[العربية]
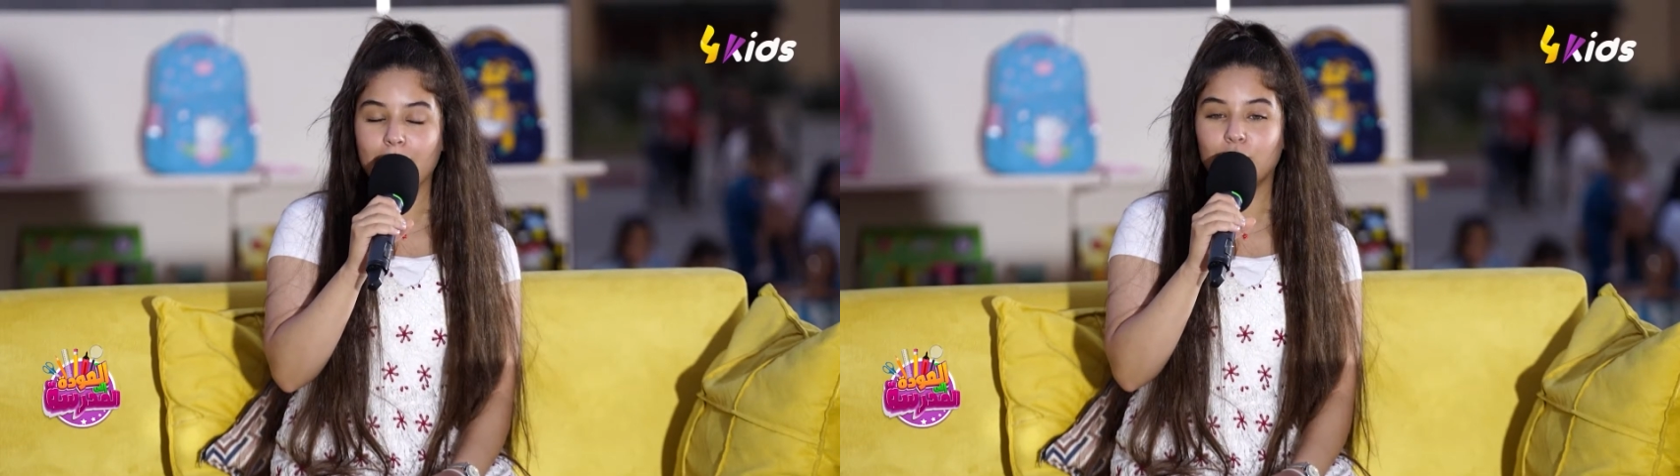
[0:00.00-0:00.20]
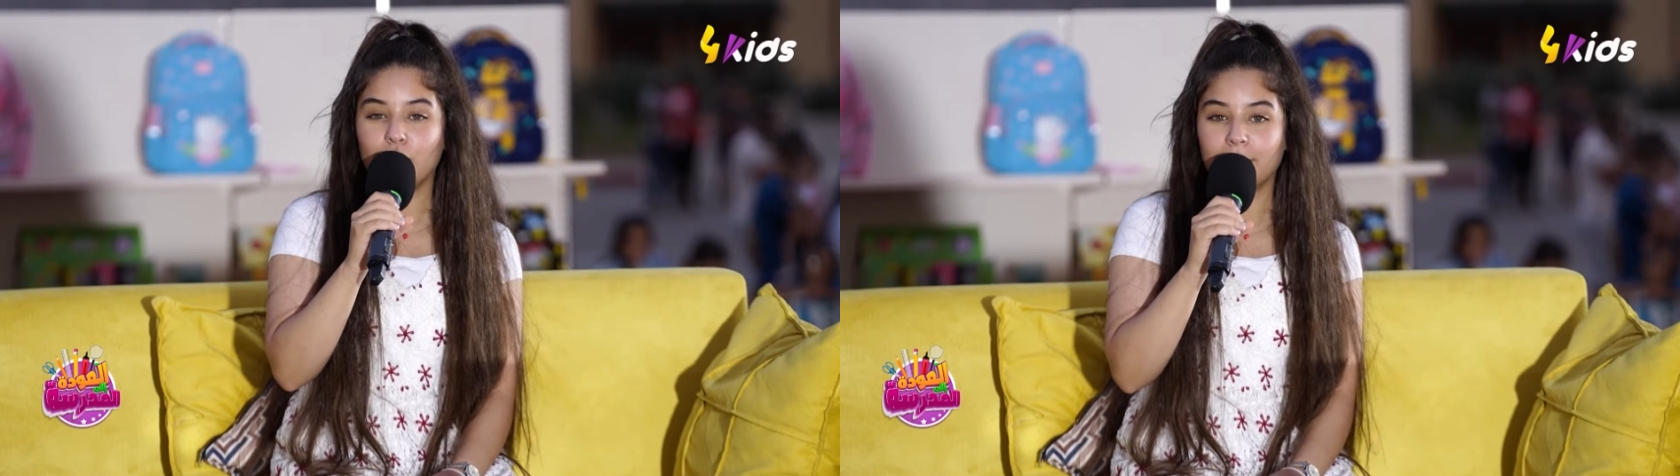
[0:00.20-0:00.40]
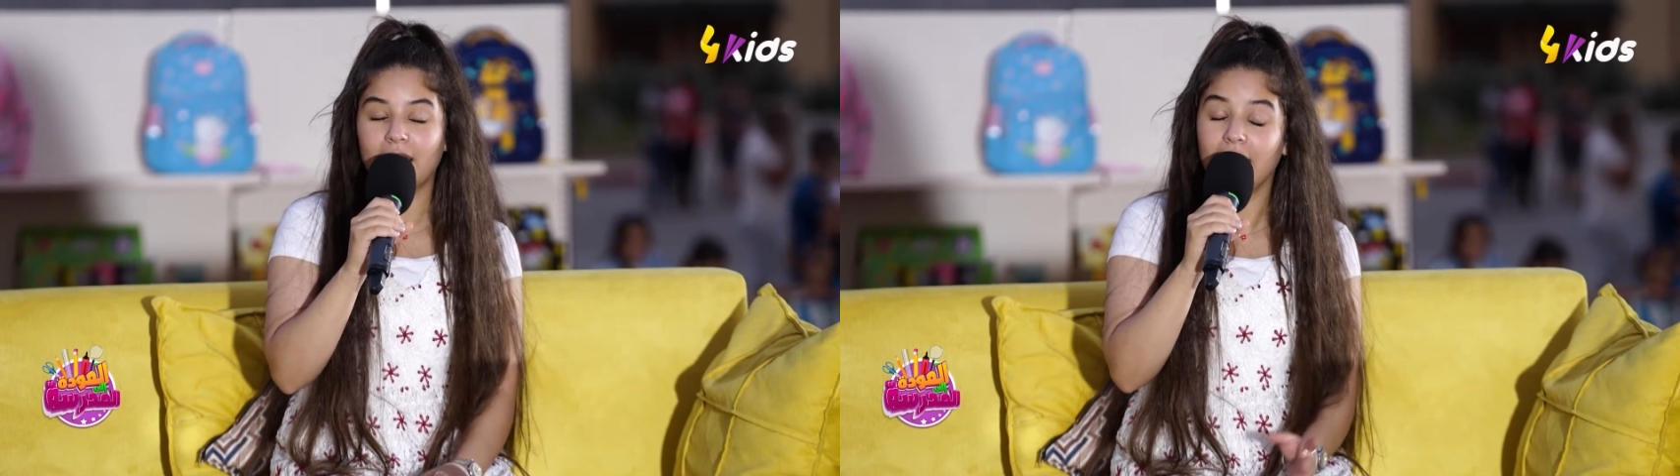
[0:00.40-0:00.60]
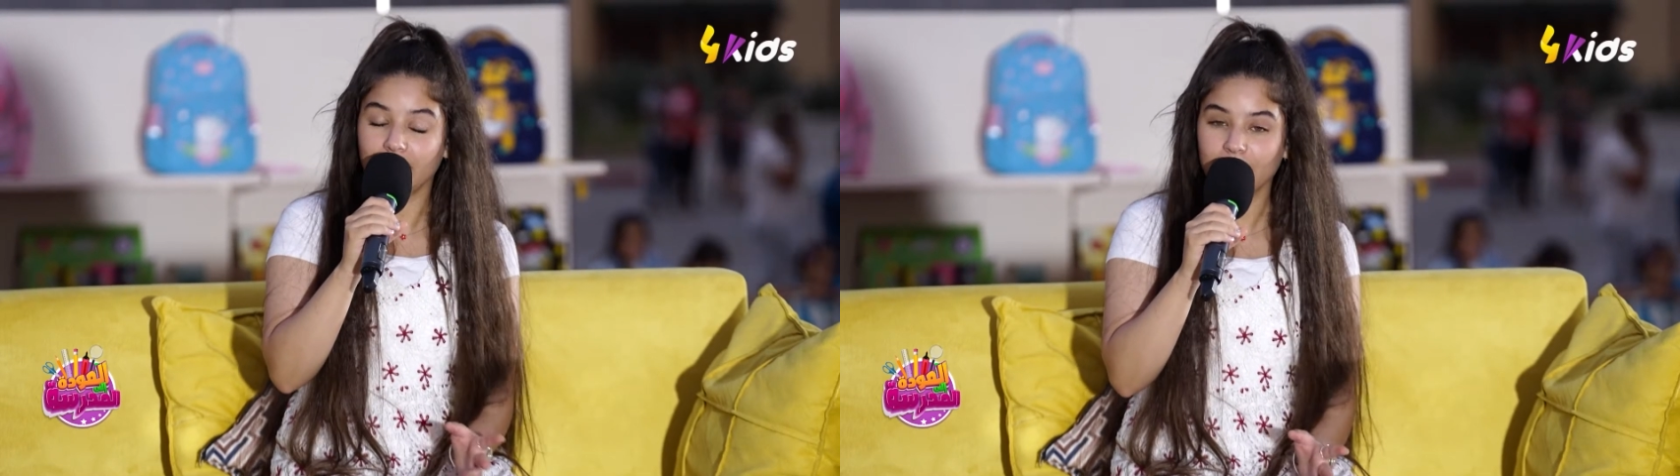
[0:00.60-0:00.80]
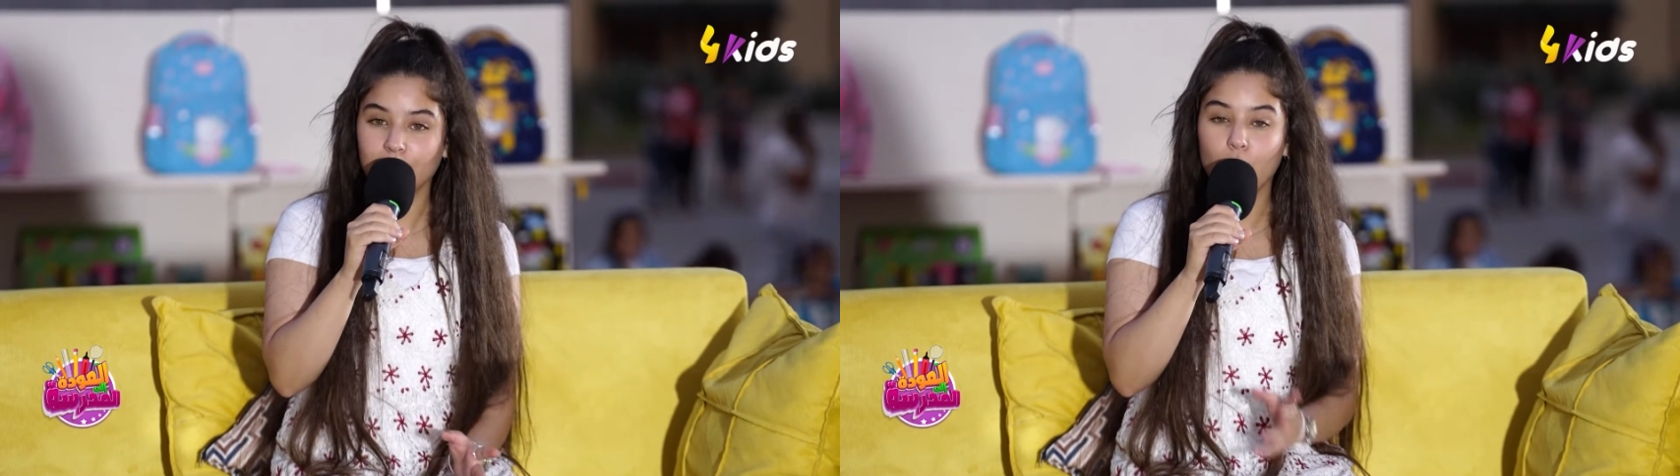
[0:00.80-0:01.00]
من عمر
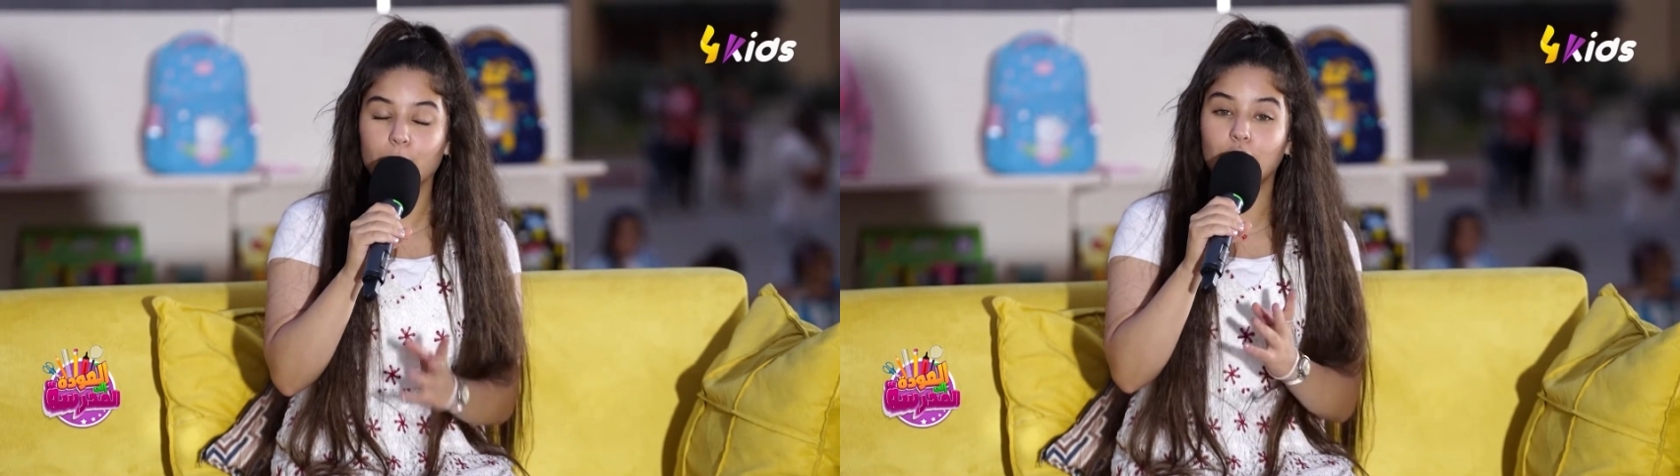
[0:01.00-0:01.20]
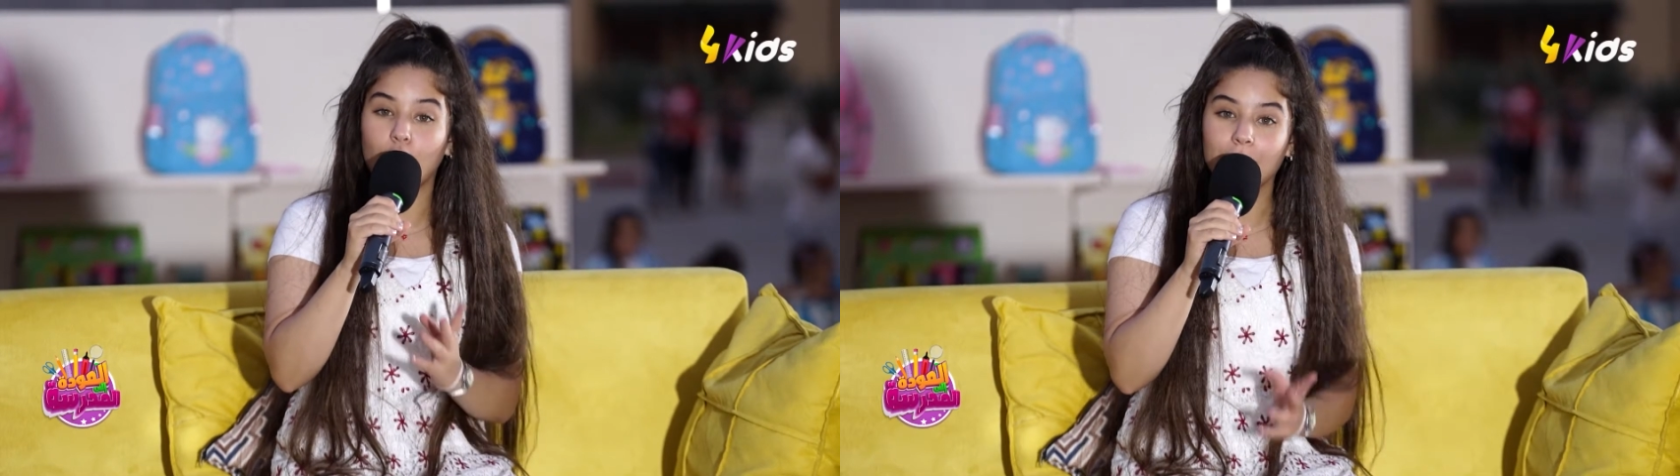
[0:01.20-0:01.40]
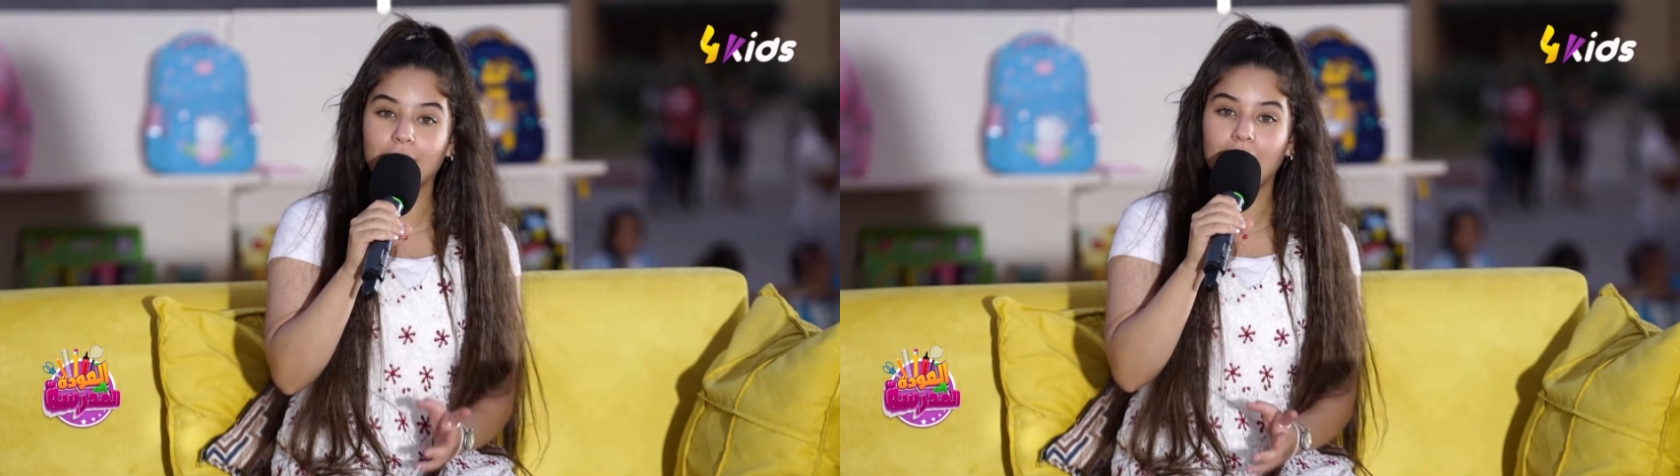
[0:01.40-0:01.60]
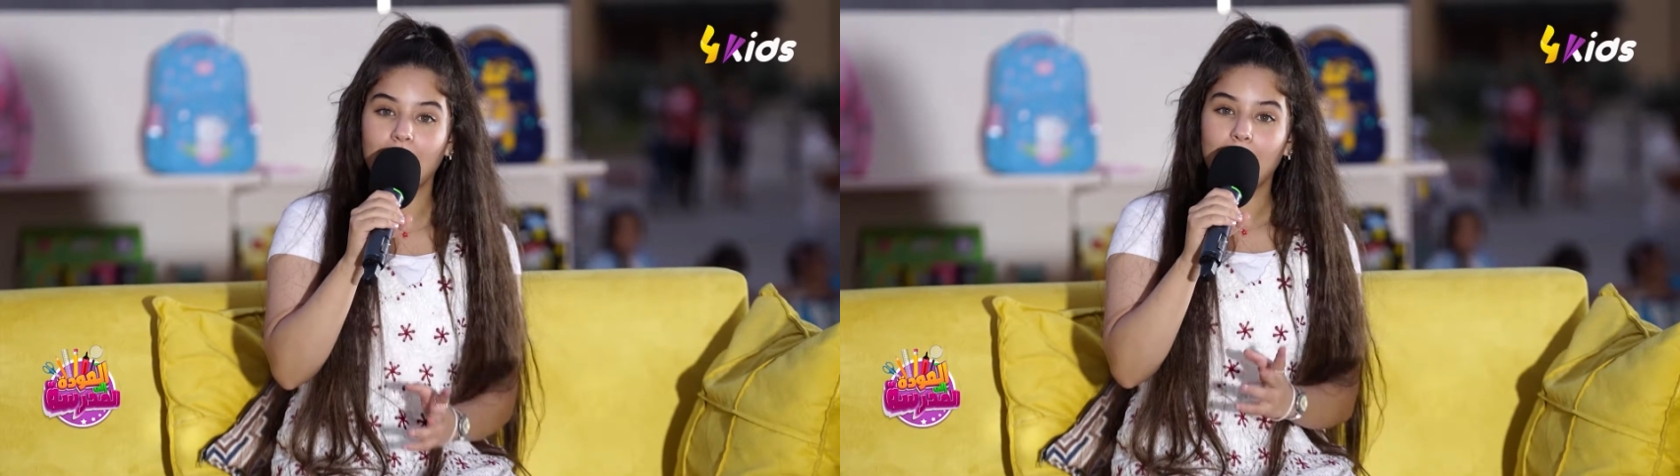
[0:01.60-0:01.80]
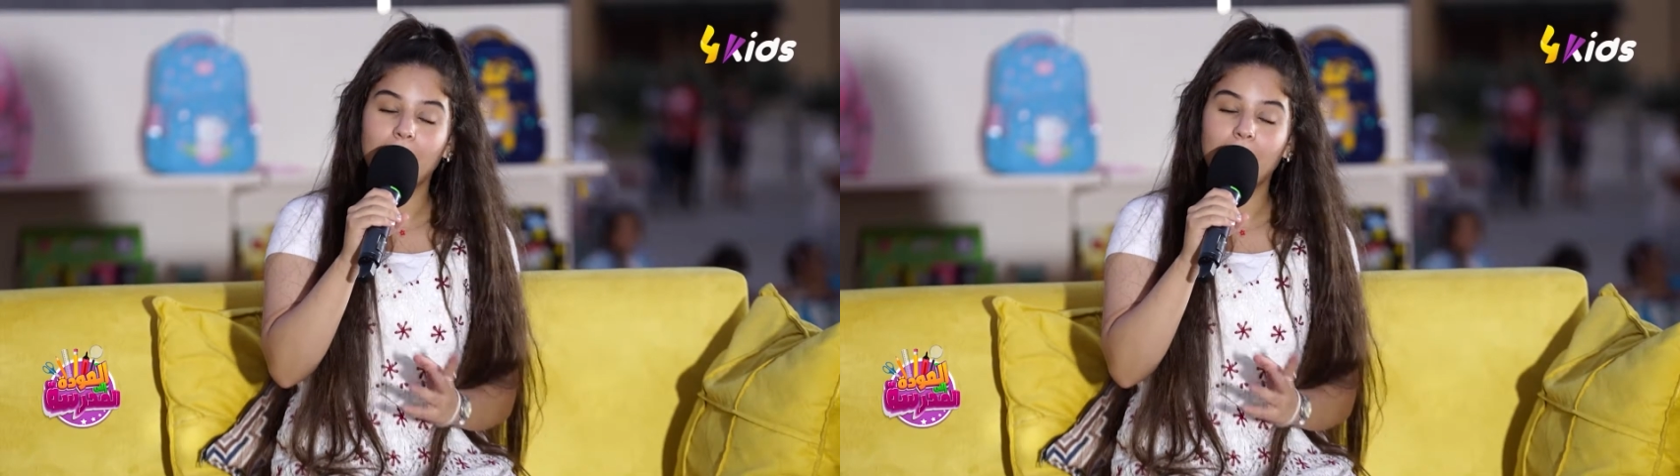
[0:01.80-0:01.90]
حلقتنا ومن عمر